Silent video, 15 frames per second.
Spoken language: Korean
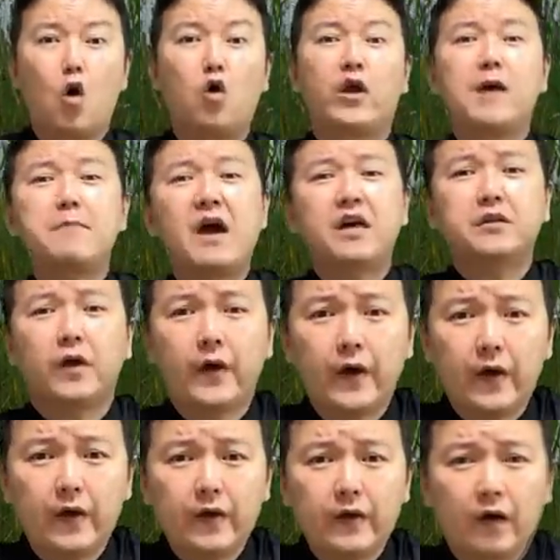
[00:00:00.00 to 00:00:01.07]
오랜만이다.
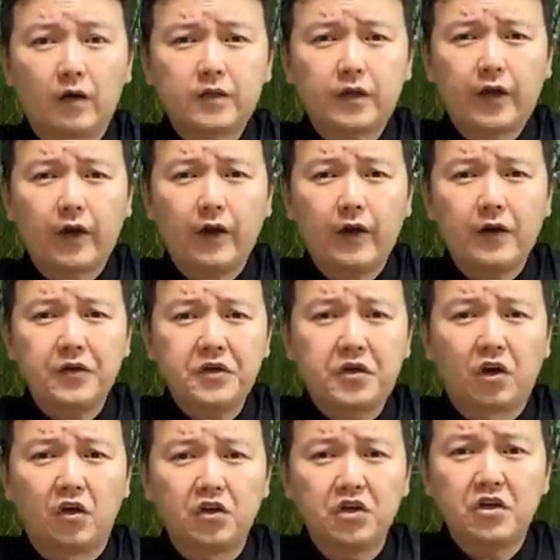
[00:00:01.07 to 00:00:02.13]
어떻게 이
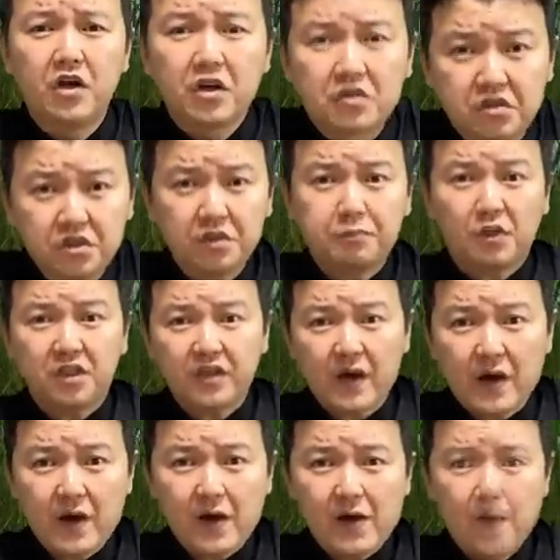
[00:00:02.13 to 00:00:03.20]
형이 그립더냐?